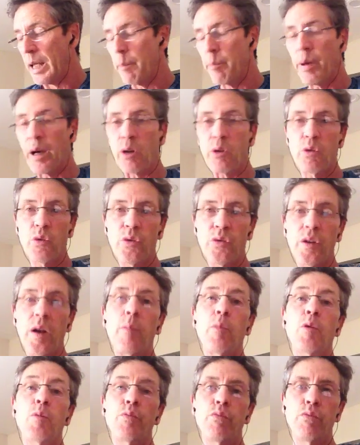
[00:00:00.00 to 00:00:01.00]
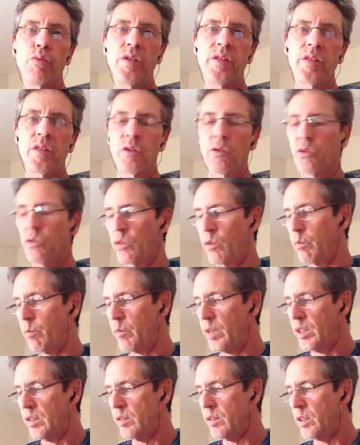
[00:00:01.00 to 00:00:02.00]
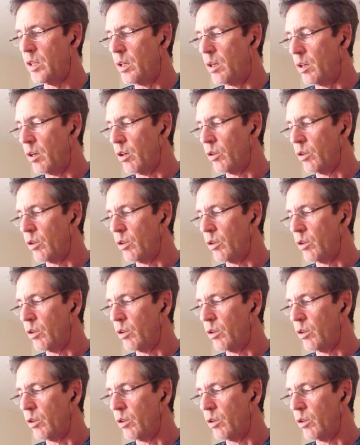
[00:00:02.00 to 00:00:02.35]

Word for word: par une fable puissante, met-il